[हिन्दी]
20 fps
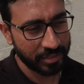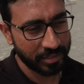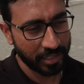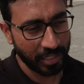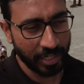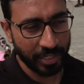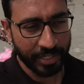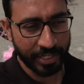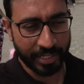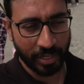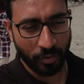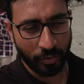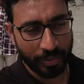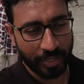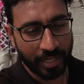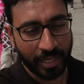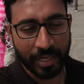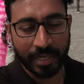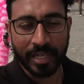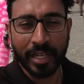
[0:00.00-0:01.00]
चलिए ठीक है कोई
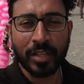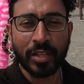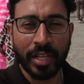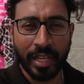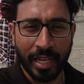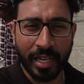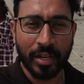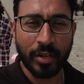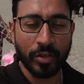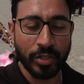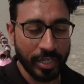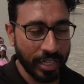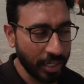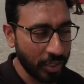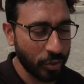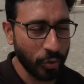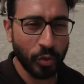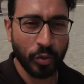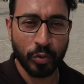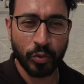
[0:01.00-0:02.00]
दिक्कत नहीं है एक एक
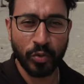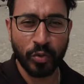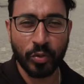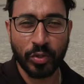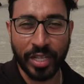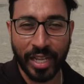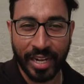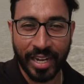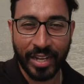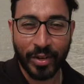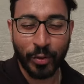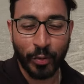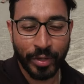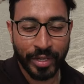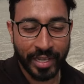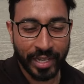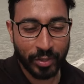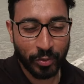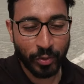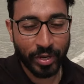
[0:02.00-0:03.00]
शॉट तो गुजारा लायक हो
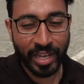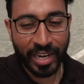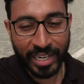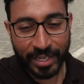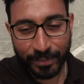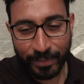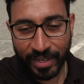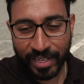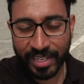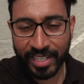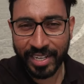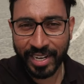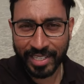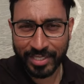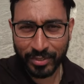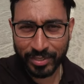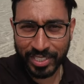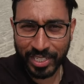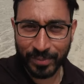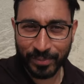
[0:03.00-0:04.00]
ही गया थोड़ा हाइट पकड़ ही रहा
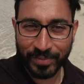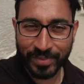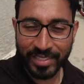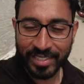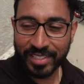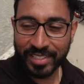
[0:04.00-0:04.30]
था उस टाइम